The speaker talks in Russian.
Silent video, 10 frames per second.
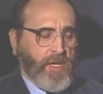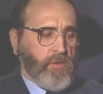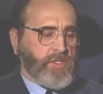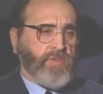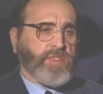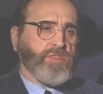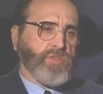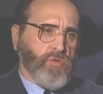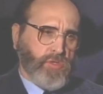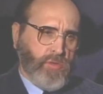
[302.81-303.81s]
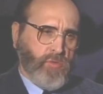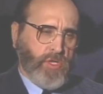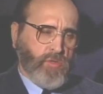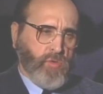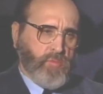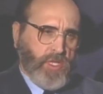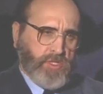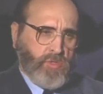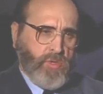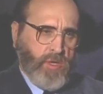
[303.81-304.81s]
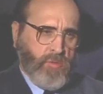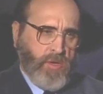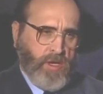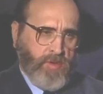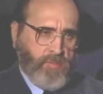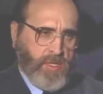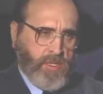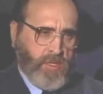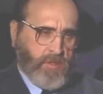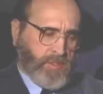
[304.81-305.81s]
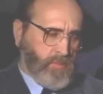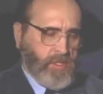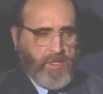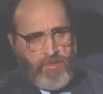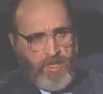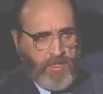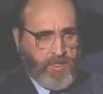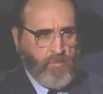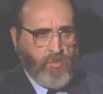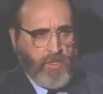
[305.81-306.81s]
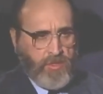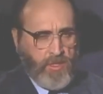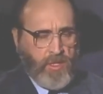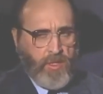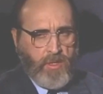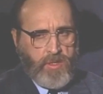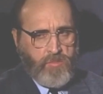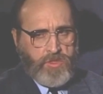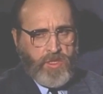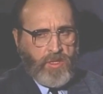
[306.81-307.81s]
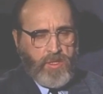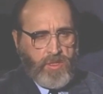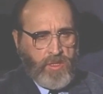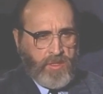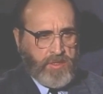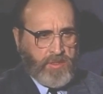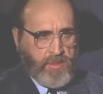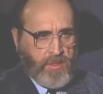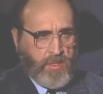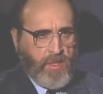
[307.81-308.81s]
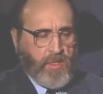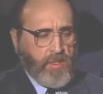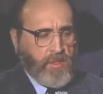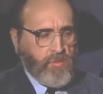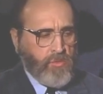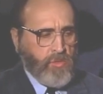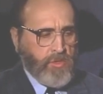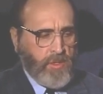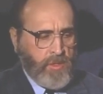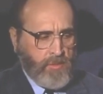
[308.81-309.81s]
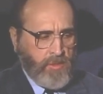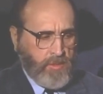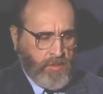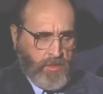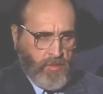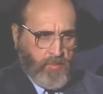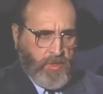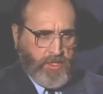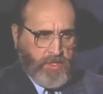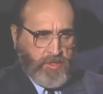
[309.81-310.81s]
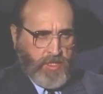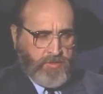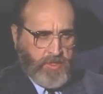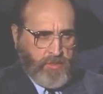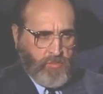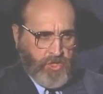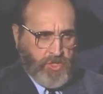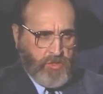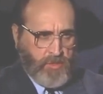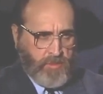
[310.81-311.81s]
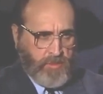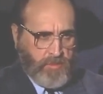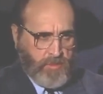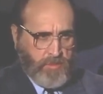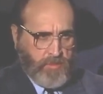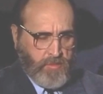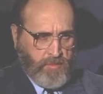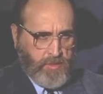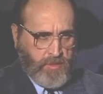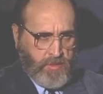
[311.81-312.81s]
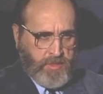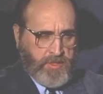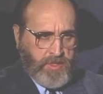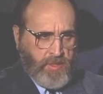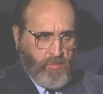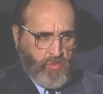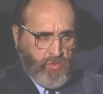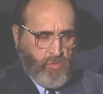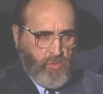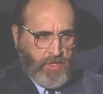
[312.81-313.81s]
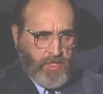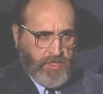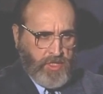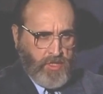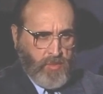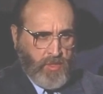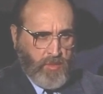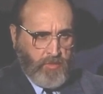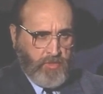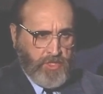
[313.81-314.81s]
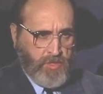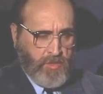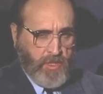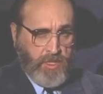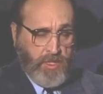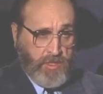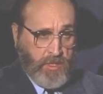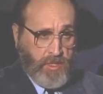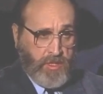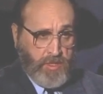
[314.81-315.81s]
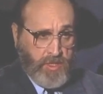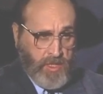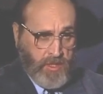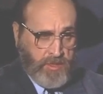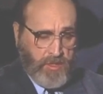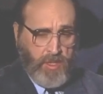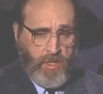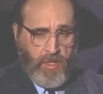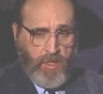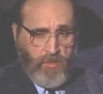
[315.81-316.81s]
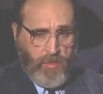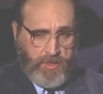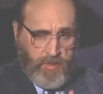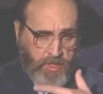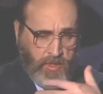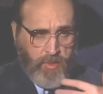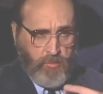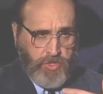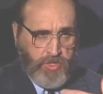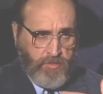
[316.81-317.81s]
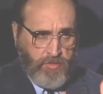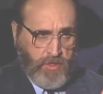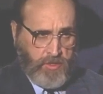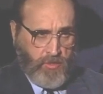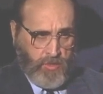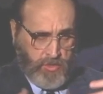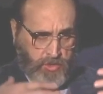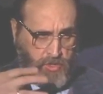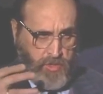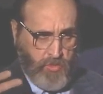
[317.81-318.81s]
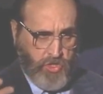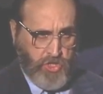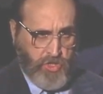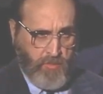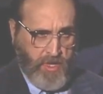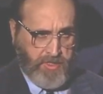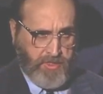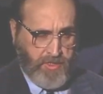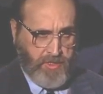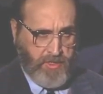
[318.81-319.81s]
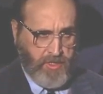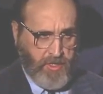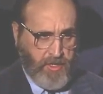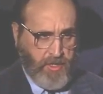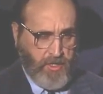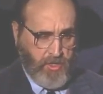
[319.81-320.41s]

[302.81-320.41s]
Он связан с Коннелли, у которого была сухая рука в Америке, mm-hmm. знаменитый метатель молота. Ему делали инъекции. И у Коннелли, ну, это который поддерживает развитие мышечной э, вот, системы, сухое от рождения руки поврежденной. И когда делали эти инъекции, он заметил побочный эффект. Рост сильной мышечной массы, mm-hmm.